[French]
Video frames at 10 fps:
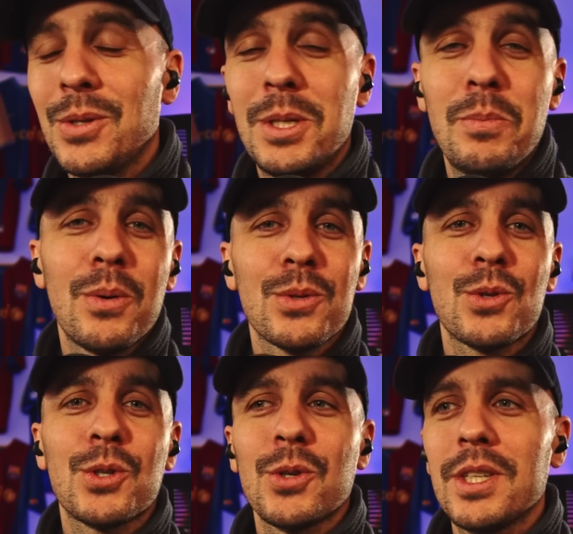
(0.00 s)
Ceux qui pensent
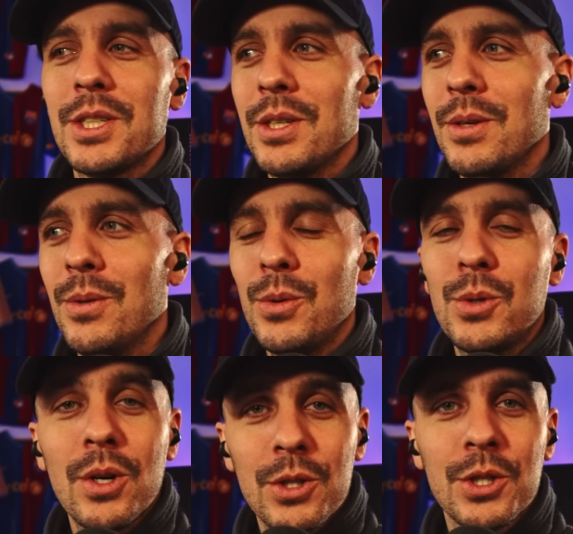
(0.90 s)
que changer de
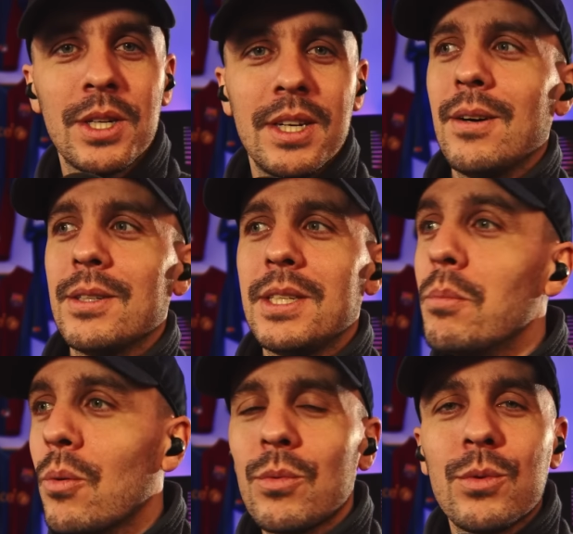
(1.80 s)
coach, c'est
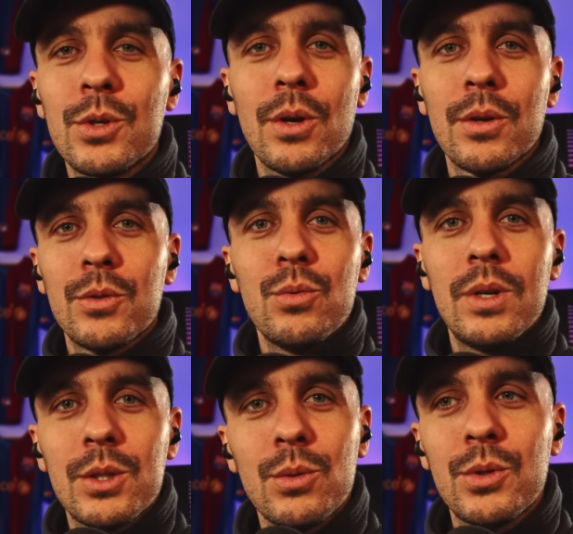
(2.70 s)
bon, genre toutes
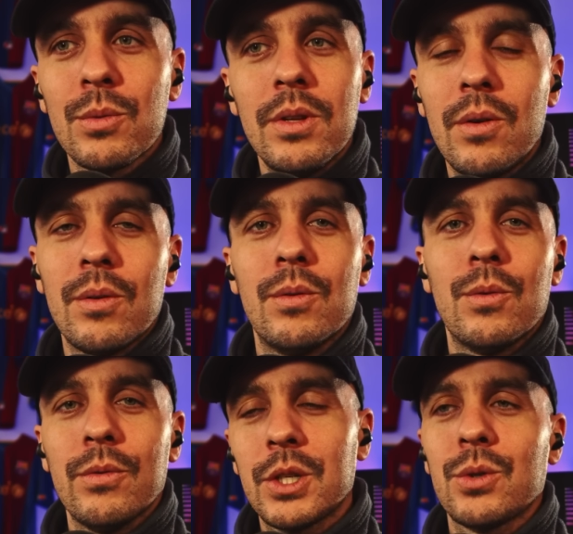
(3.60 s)
les solutions. Non,
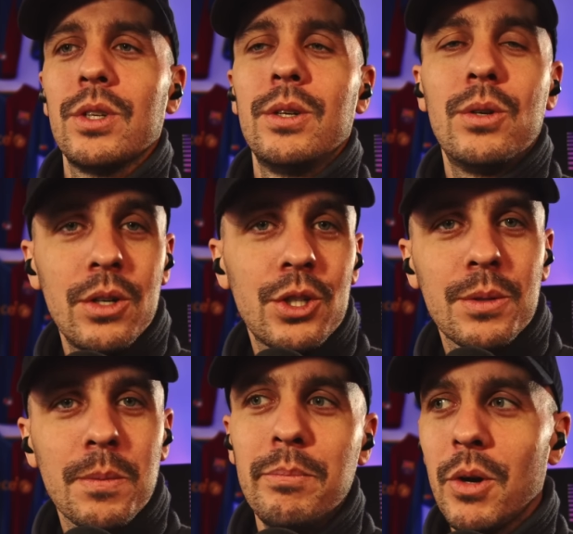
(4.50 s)
on va changer de
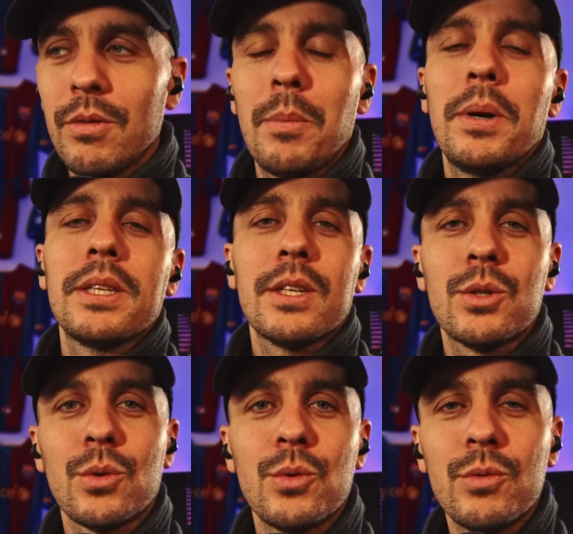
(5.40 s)
coach, mais on va repartir
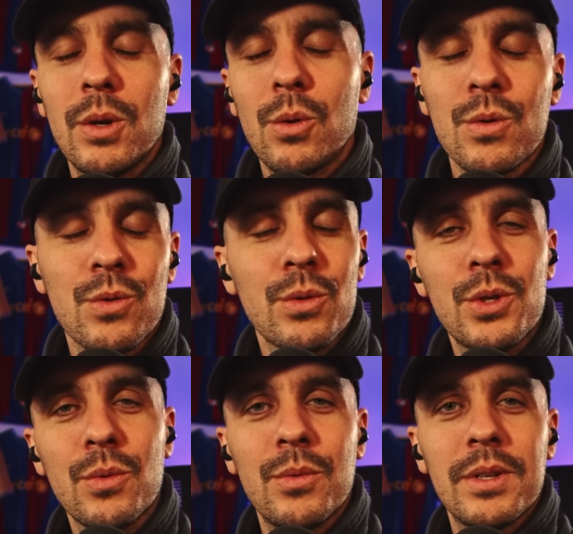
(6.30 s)
sur une nouvelle reconstruction
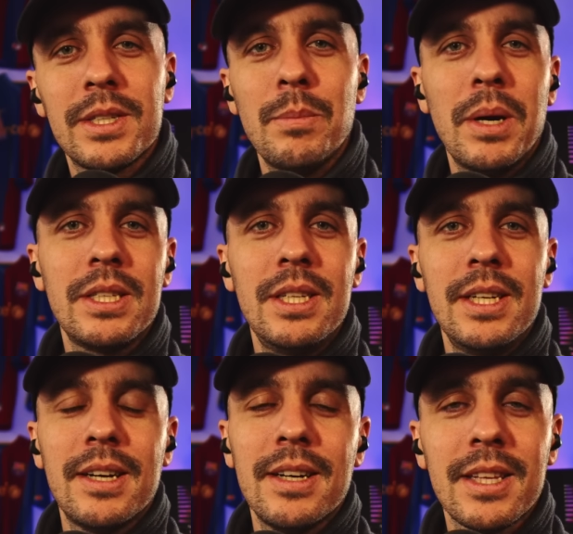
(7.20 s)
c'est parti les
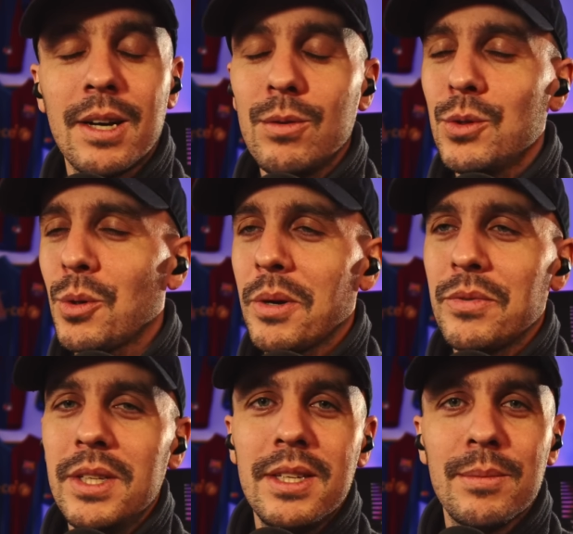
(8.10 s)
gars, les travaux ne sont pas
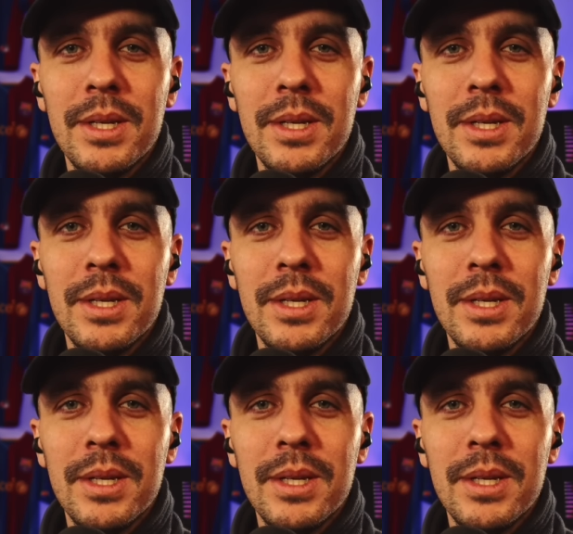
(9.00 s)
finis.